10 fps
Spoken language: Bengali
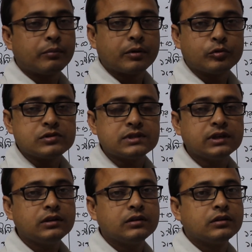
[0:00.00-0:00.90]
আমরা বলছি
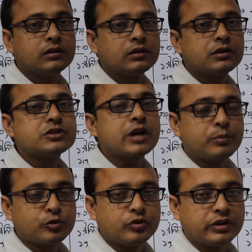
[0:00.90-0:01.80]

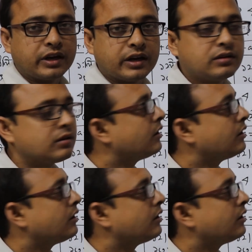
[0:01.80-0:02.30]
সার্বজনীন গেট